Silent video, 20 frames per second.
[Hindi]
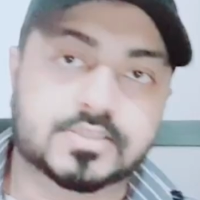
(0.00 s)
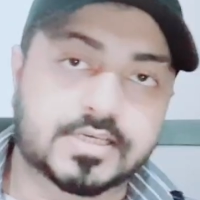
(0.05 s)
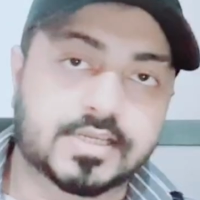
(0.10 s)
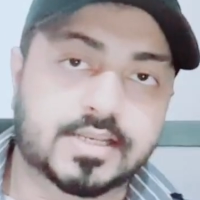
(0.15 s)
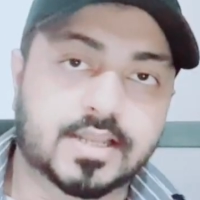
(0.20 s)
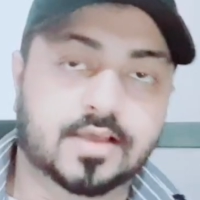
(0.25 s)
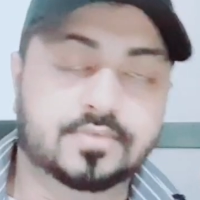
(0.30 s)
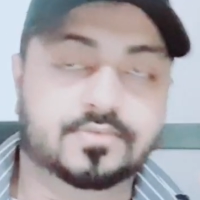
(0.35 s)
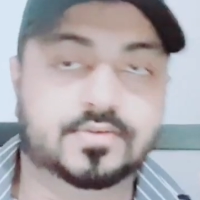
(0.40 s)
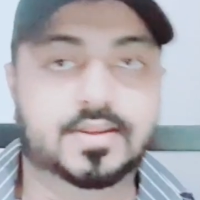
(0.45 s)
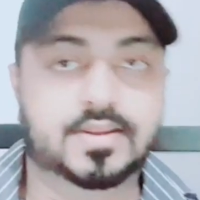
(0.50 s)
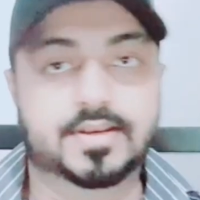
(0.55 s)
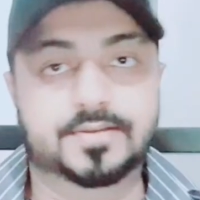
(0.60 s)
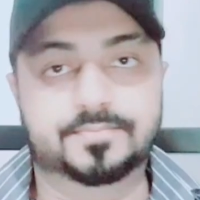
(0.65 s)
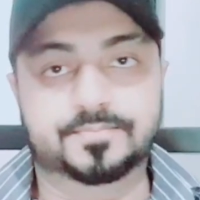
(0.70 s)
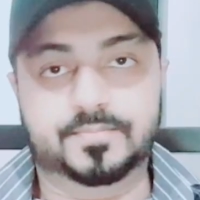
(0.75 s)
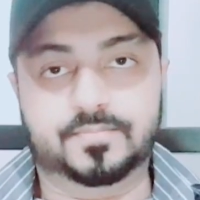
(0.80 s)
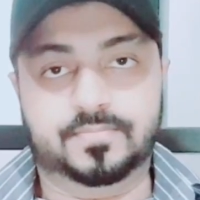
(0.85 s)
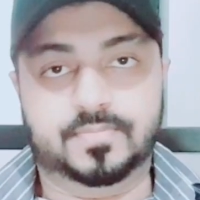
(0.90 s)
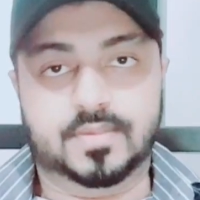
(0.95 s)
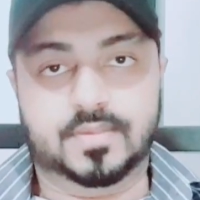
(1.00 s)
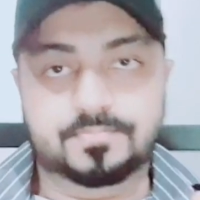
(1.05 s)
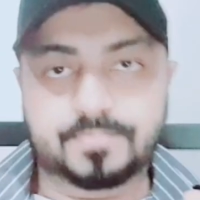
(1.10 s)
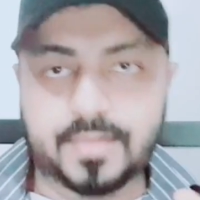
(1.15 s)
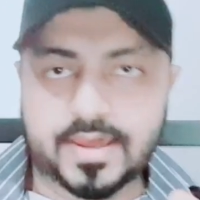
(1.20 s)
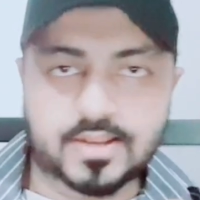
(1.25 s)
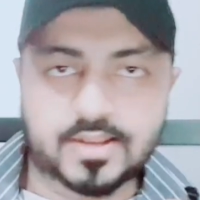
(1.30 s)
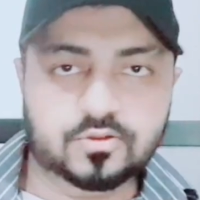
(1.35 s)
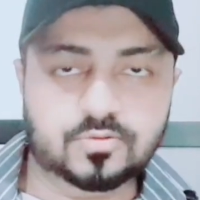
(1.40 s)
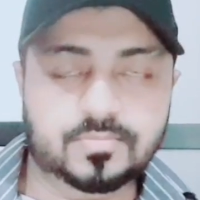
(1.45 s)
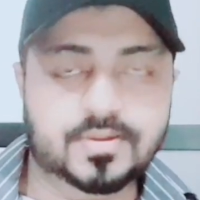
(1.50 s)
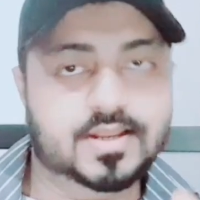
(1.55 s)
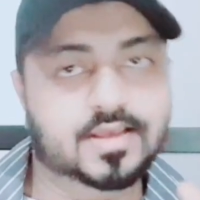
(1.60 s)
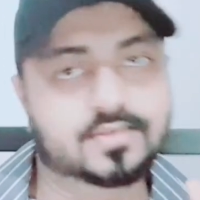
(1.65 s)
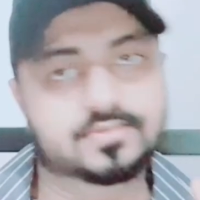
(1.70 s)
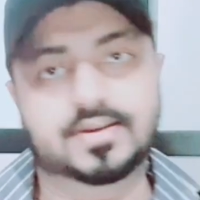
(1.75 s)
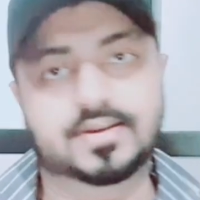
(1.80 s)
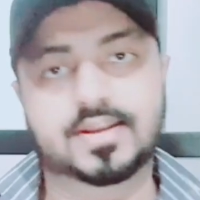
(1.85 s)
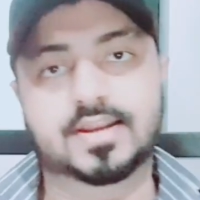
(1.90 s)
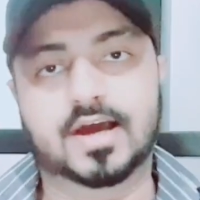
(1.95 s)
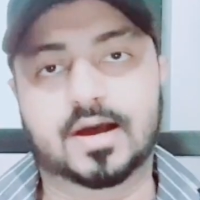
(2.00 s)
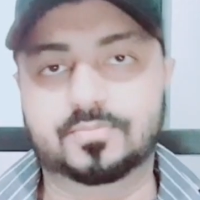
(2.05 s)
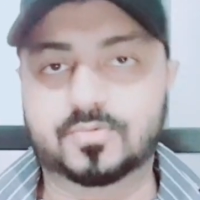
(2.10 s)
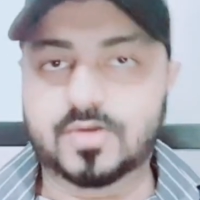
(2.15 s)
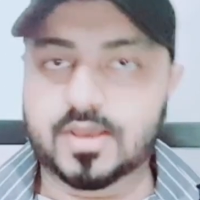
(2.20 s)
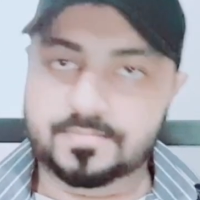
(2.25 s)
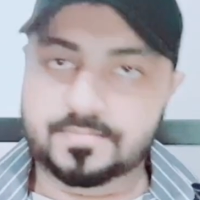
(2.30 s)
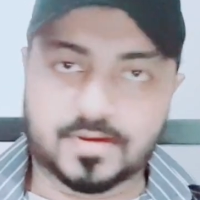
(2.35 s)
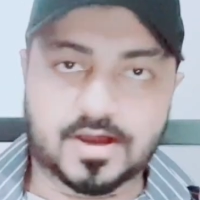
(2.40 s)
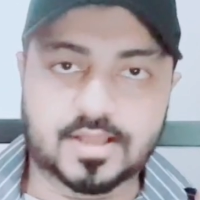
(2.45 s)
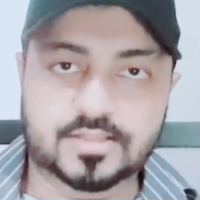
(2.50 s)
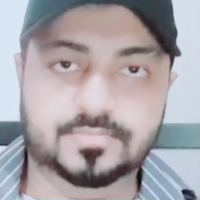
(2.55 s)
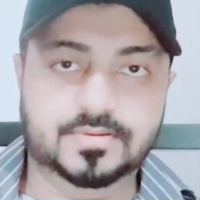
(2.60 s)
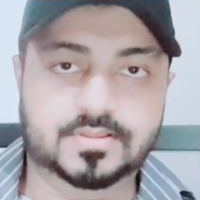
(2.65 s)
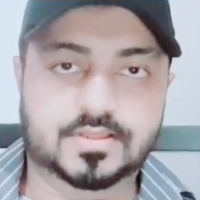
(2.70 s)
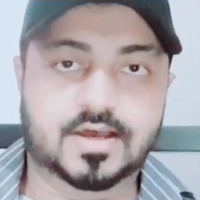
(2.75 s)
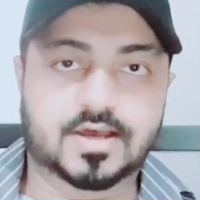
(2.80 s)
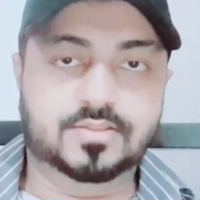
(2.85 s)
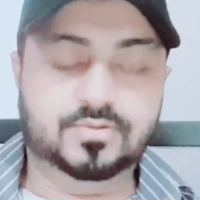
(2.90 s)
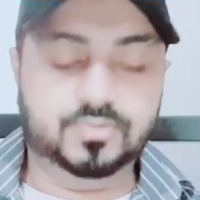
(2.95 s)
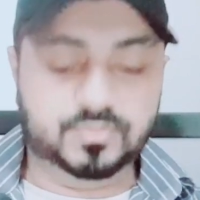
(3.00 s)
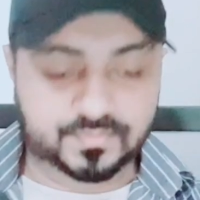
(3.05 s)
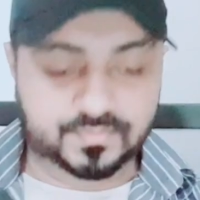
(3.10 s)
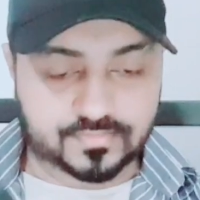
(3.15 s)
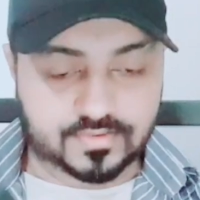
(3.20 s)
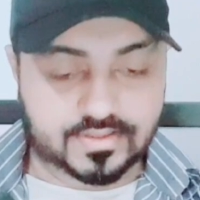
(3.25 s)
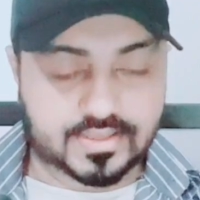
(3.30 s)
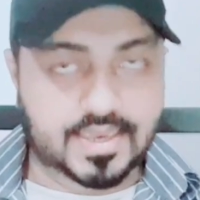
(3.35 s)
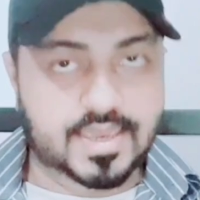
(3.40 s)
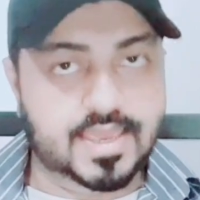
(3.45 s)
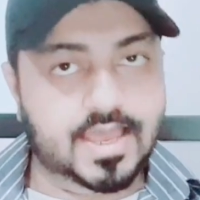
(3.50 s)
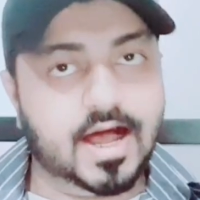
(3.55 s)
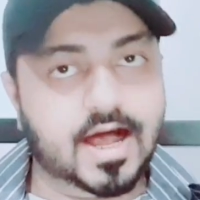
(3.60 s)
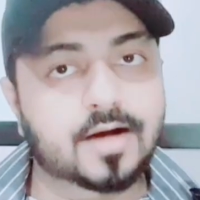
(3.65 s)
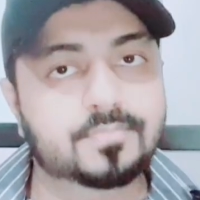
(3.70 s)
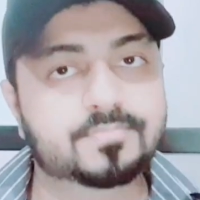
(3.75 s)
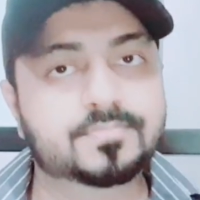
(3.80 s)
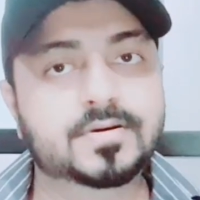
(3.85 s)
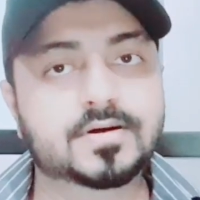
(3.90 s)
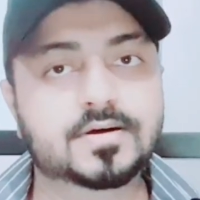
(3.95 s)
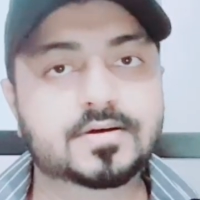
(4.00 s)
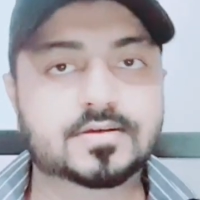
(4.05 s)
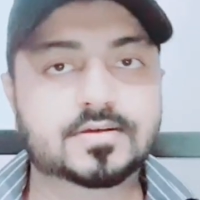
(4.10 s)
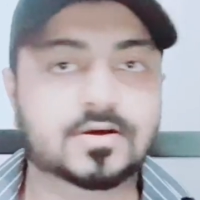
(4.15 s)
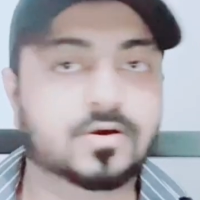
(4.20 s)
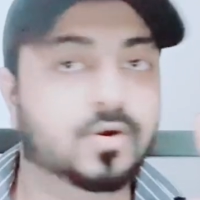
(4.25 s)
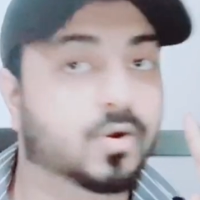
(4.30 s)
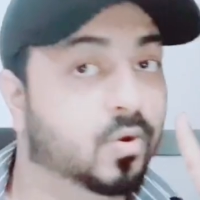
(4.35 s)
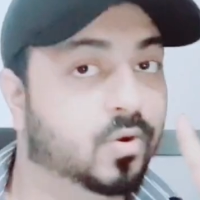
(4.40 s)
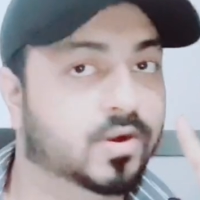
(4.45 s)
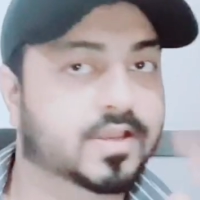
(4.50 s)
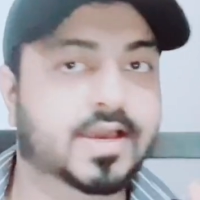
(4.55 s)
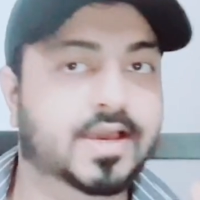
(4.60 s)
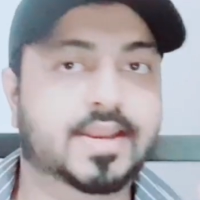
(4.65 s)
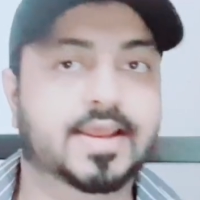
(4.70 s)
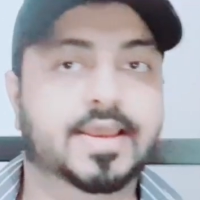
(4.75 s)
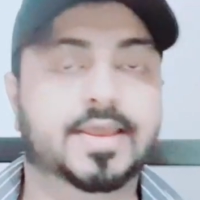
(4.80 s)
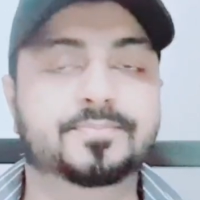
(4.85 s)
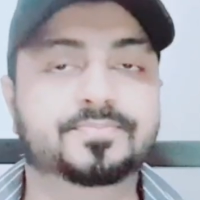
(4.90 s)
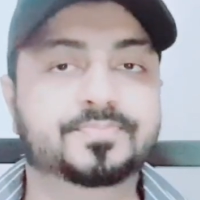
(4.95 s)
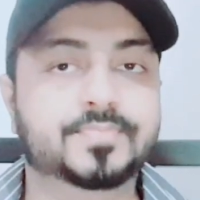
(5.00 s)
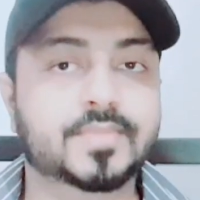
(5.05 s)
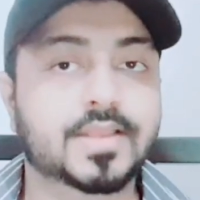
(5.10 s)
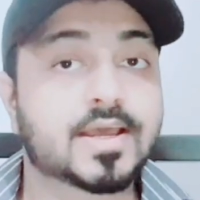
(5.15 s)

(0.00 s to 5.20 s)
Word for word: जी नाजरीन पहले तो मैं नाजरीन आपको एक बात बता दूं कि अब हो क्या रहा है